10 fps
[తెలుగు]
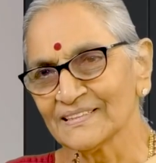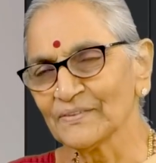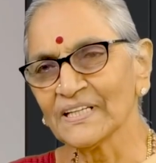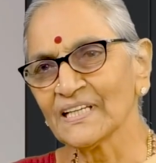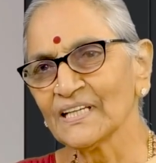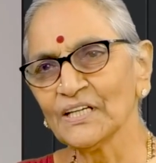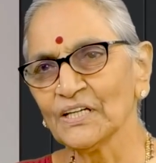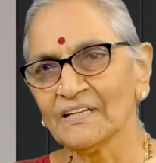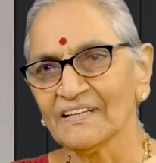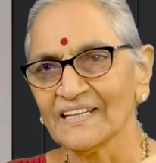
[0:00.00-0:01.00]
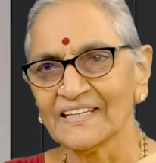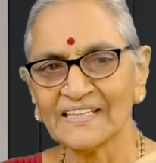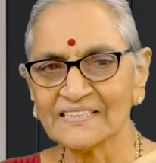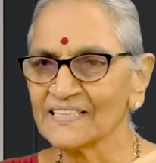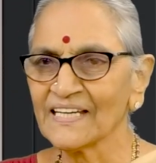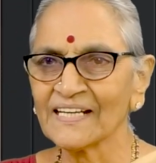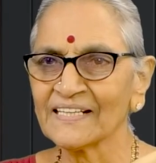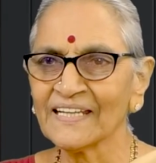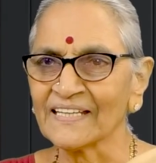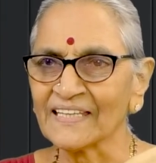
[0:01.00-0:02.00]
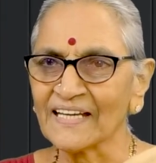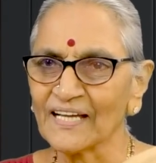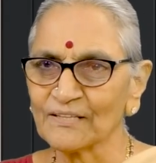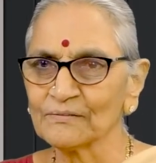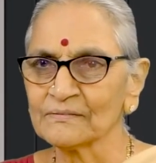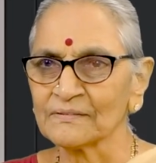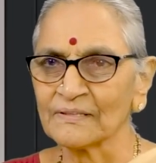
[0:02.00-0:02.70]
చివరికి ఏం చేయాలంటే అంతకాలం